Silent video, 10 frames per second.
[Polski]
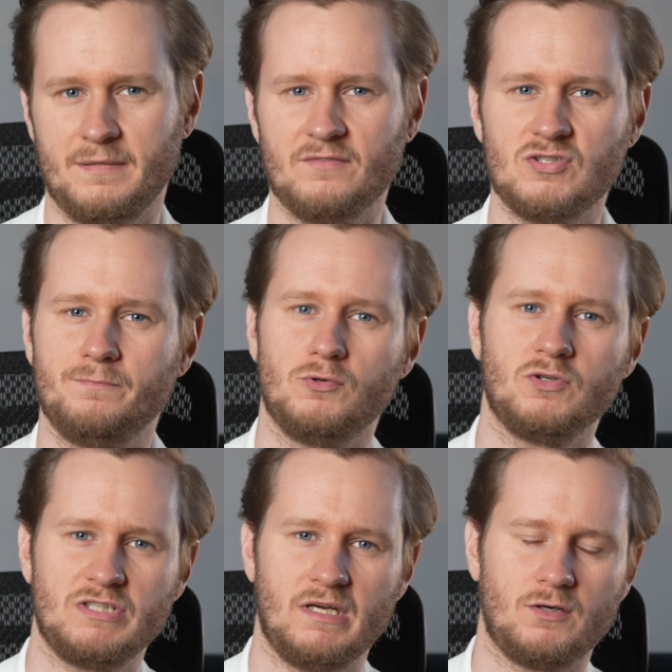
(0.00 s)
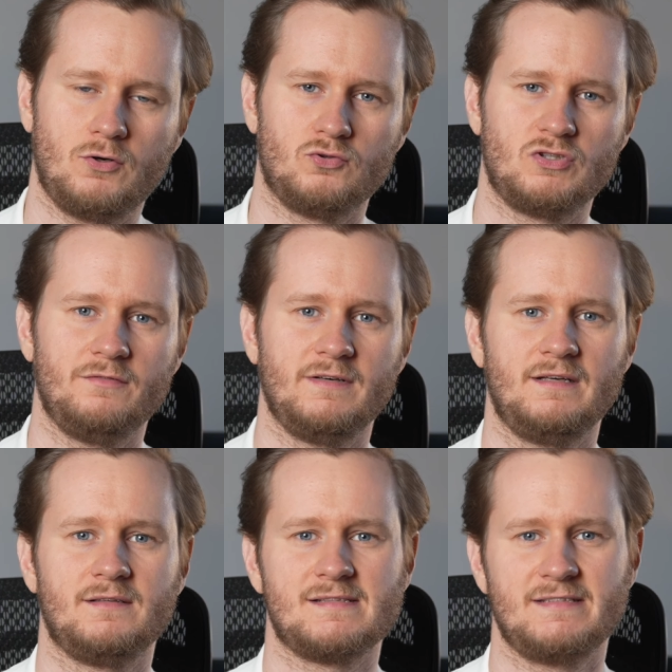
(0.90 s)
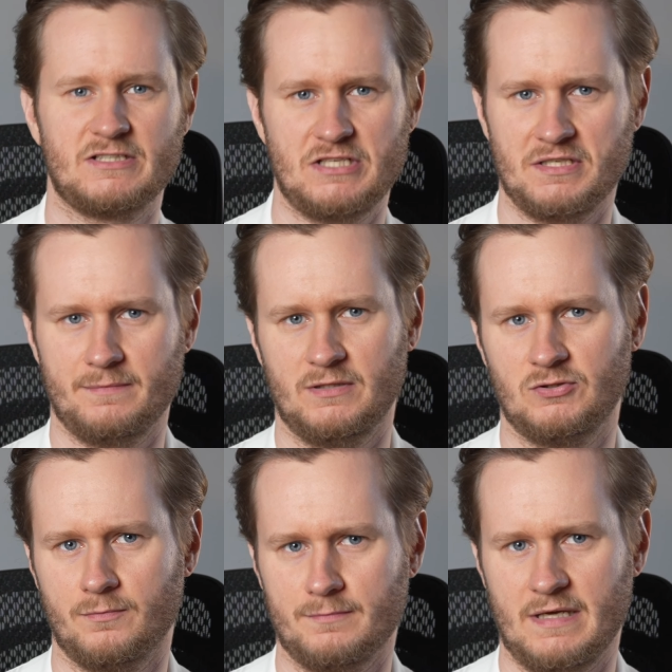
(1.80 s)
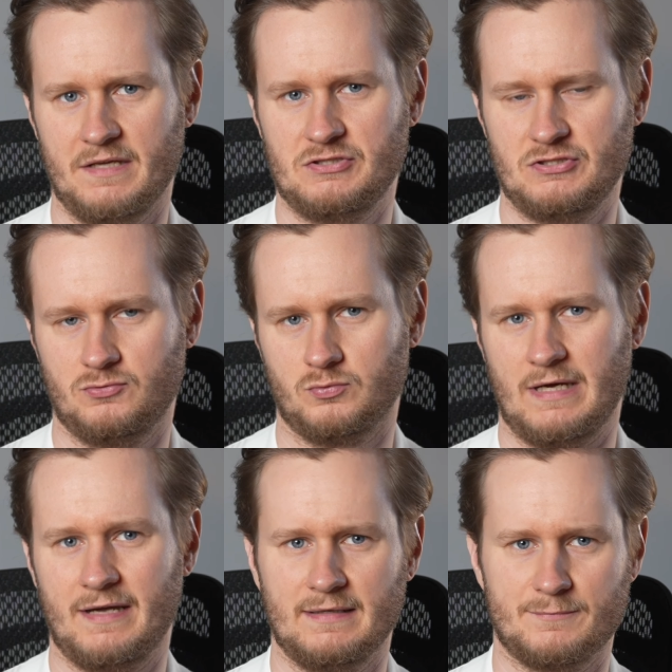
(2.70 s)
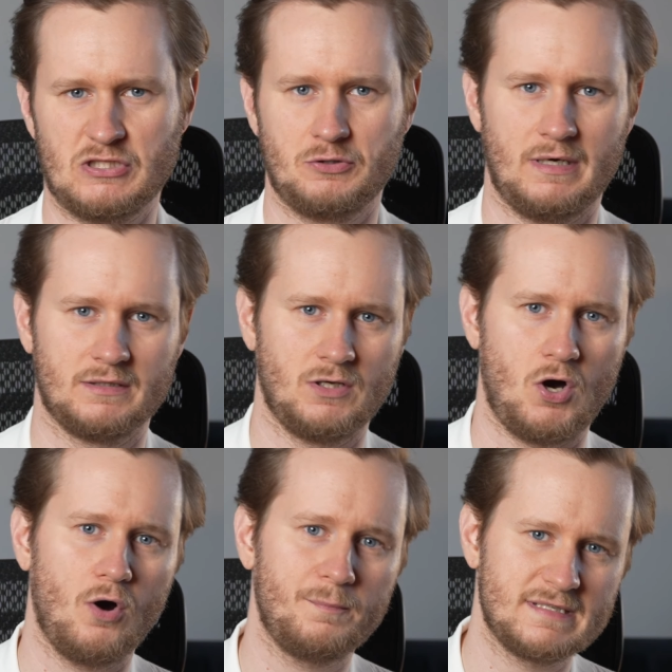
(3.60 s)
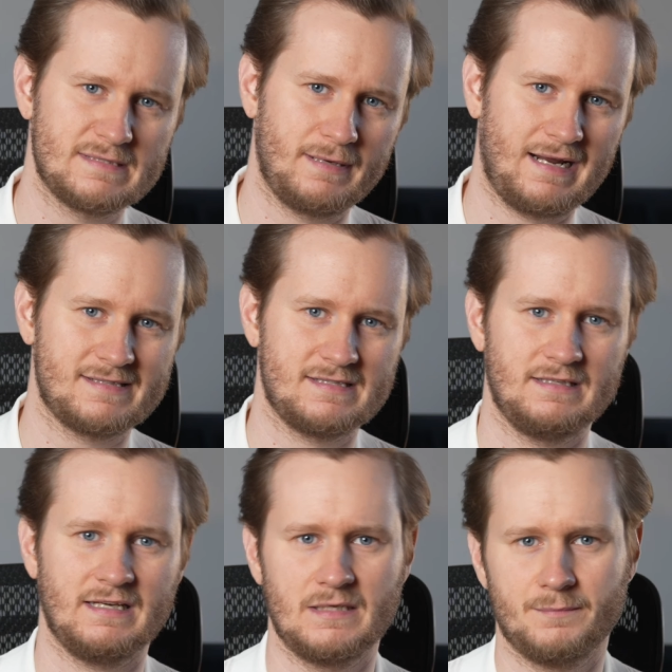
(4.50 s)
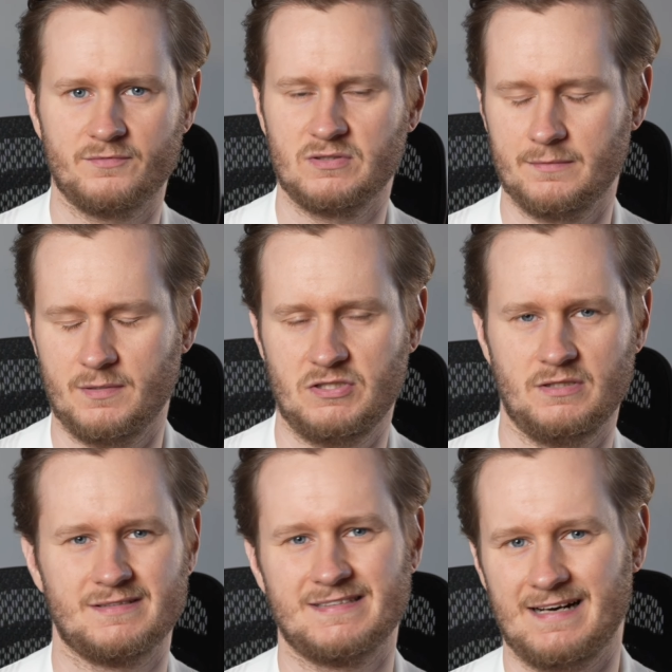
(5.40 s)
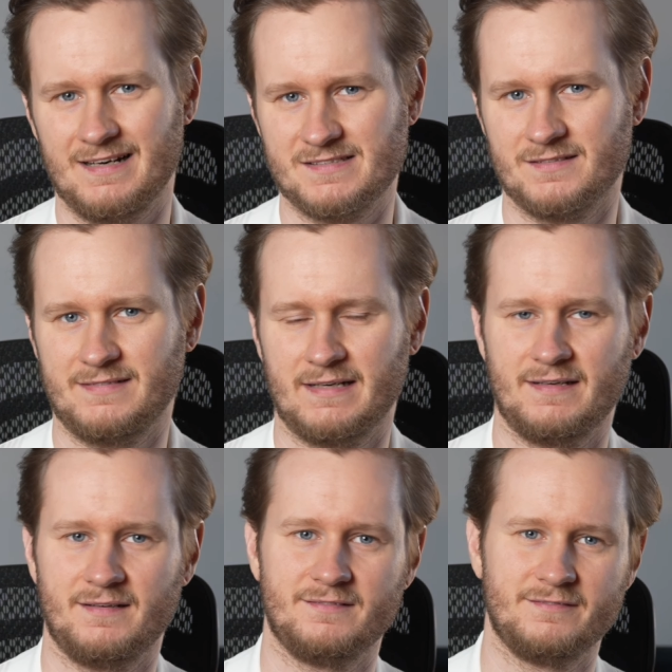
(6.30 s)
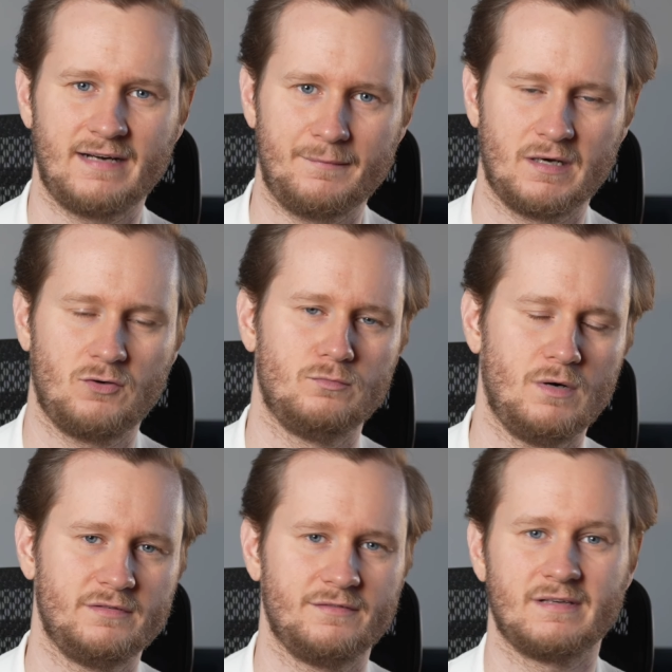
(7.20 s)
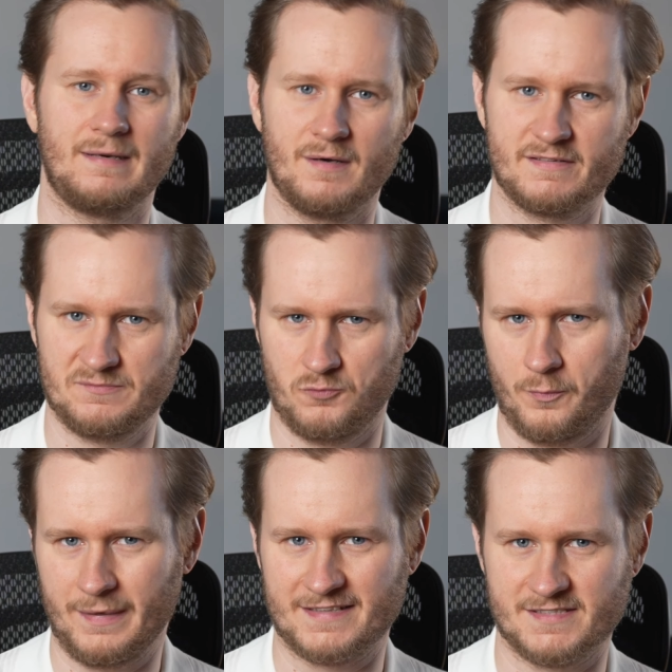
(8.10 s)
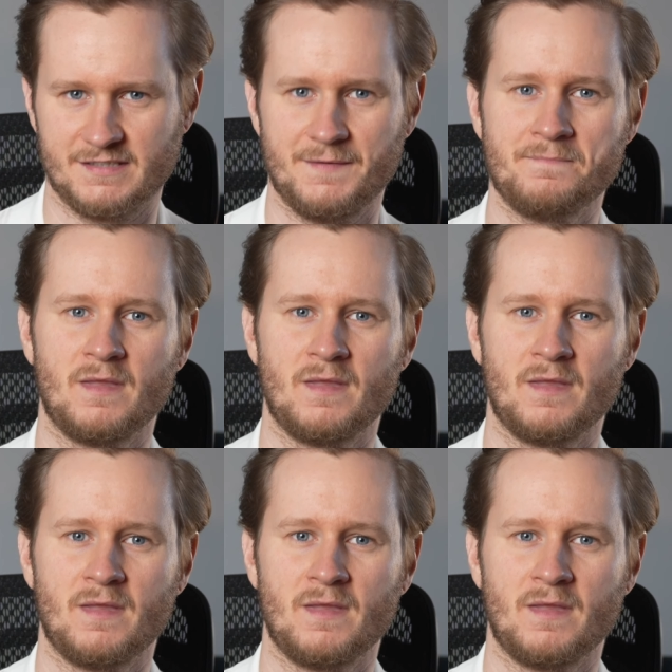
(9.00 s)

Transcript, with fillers: pierwszym punkcie kluczowe znaczenie będą mieć tutaj na przykład opis prac, jakie powinny być zrealizowane w ramach umowy, w ramach współpracy